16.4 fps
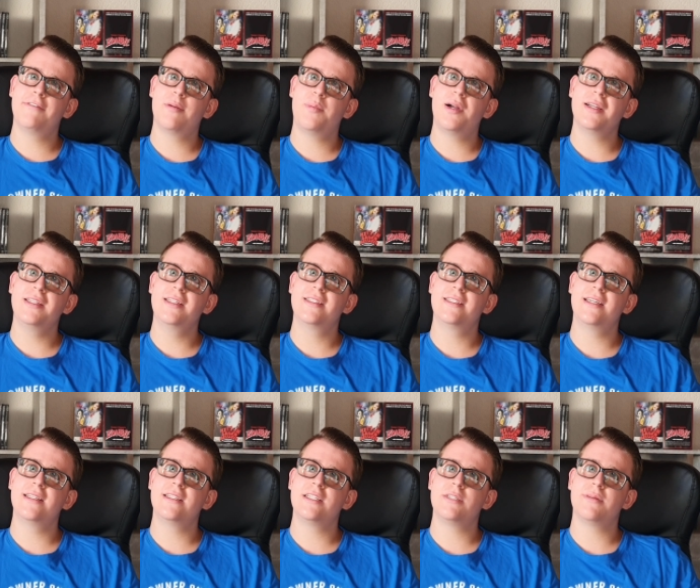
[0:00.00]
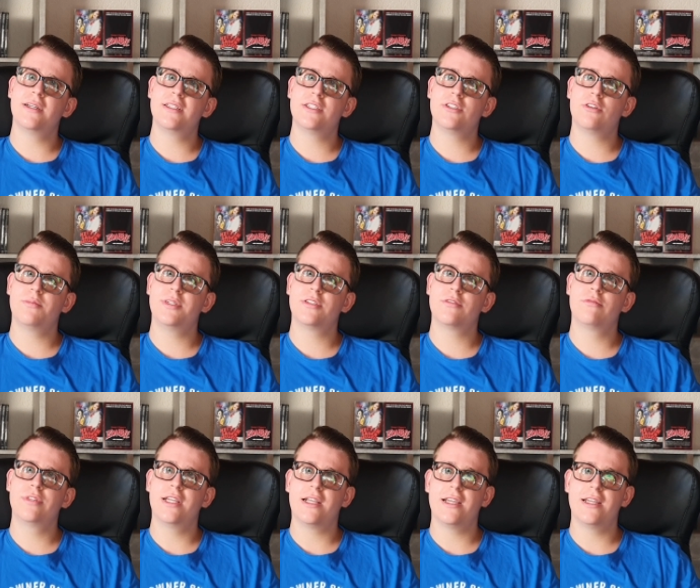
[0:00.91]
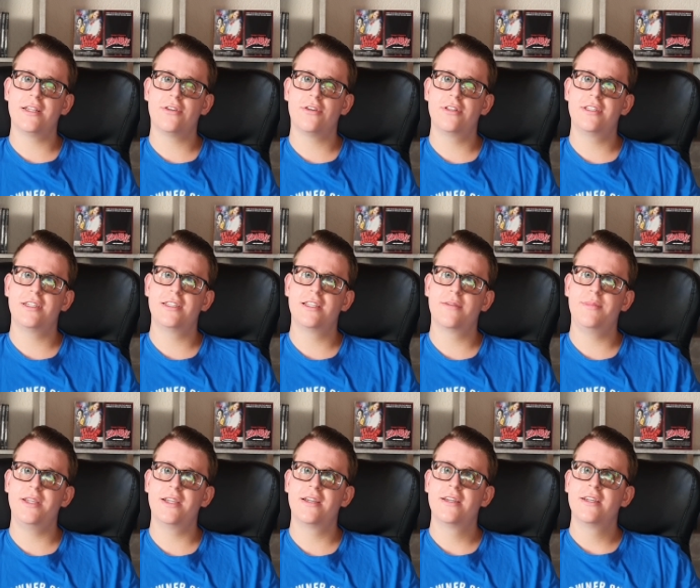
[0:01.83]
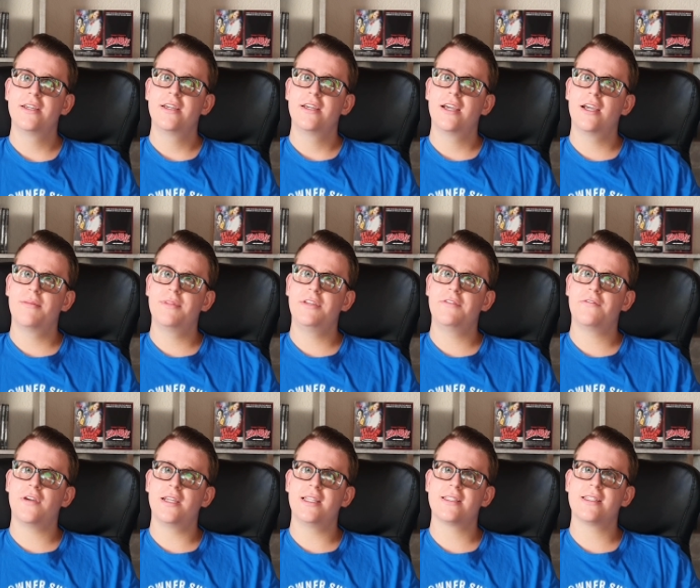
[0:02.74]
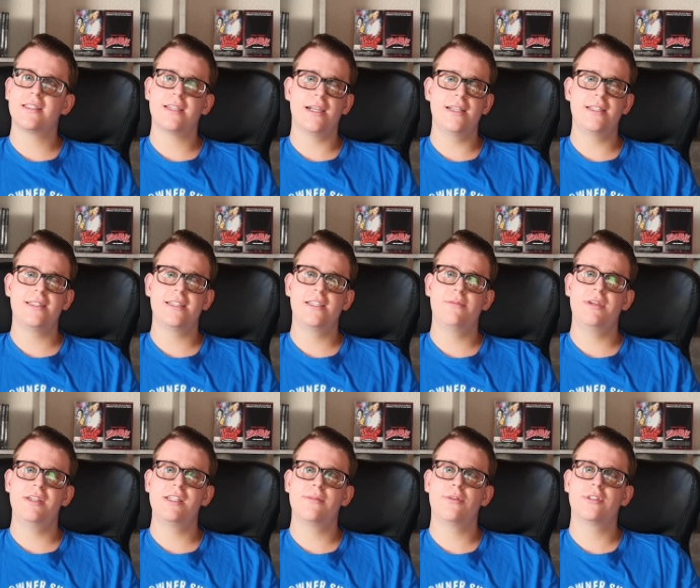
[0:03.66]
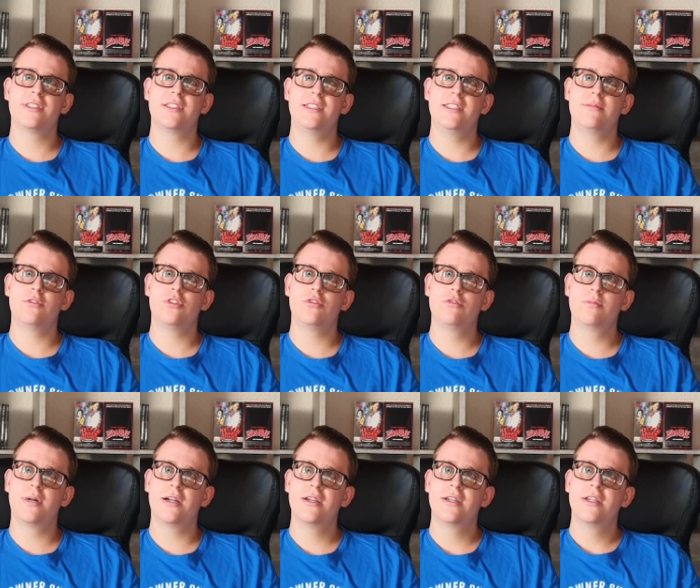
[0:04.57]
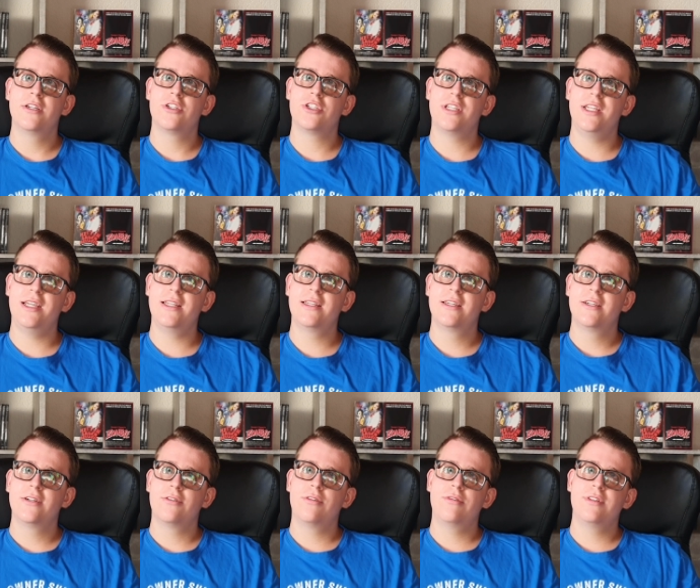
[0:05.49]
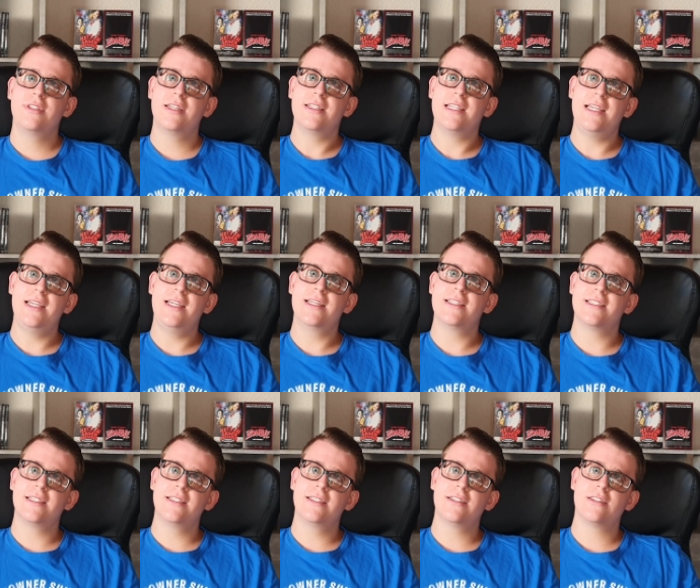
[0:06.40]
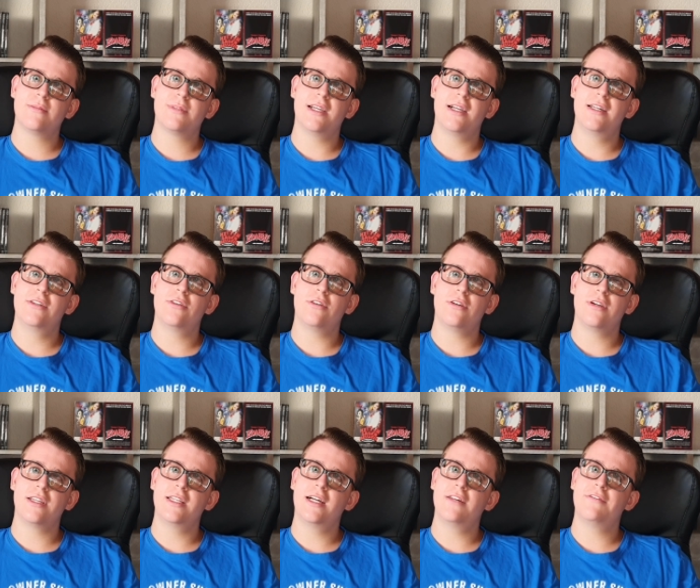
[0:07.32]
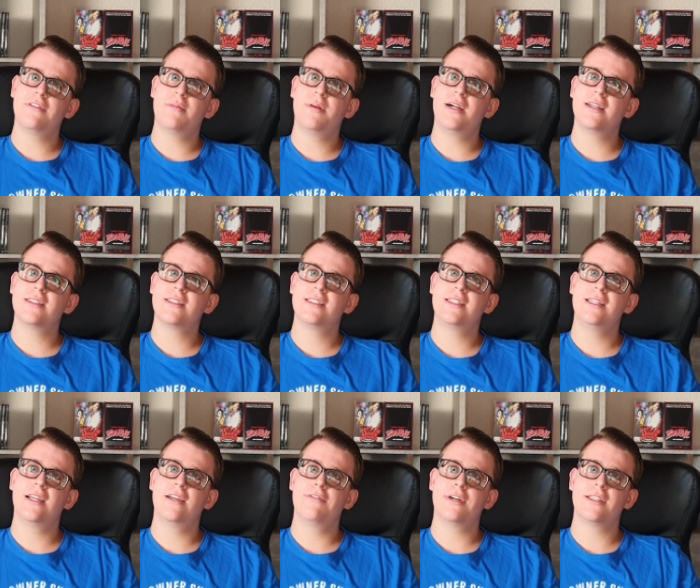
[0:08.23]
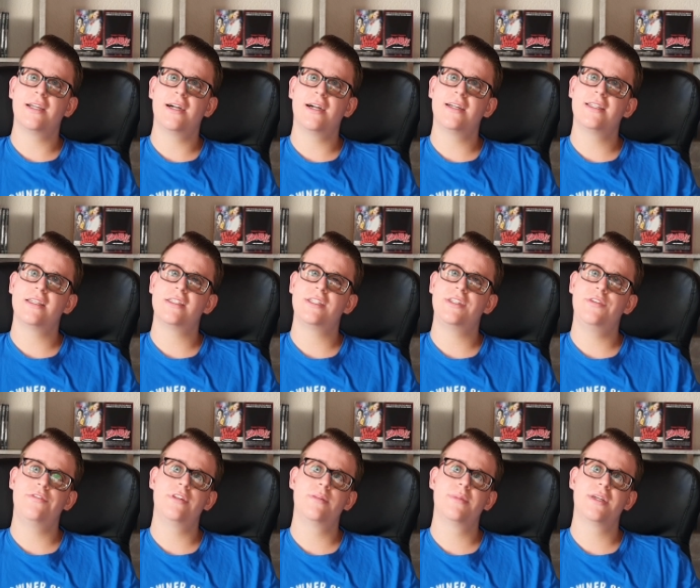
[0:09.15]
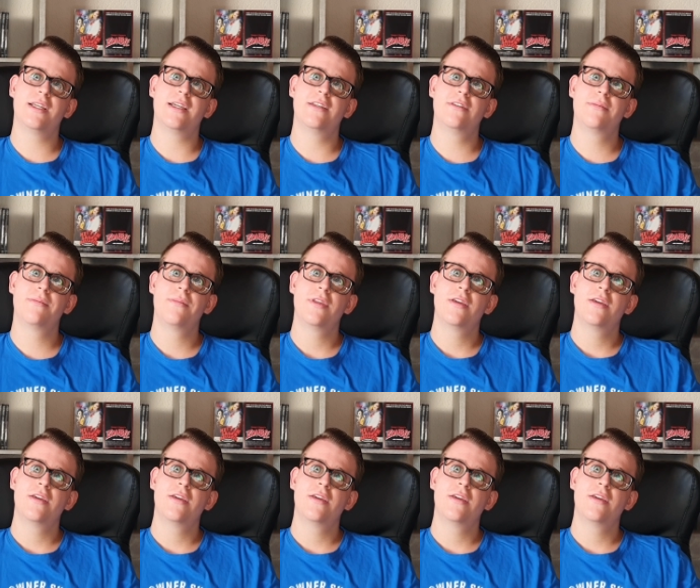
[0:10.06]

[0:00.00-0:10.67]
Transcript: verpackt. Ihr seht, ich weiß nicht, ob ihr es gut erkennen könnt, hinter mir ähm, die Freitag der 13. Mediabooks in diesem Schuber stehen und die sind zum Teil noch original verpackt. Das liegt einfach daran, dass ich die Filme kenne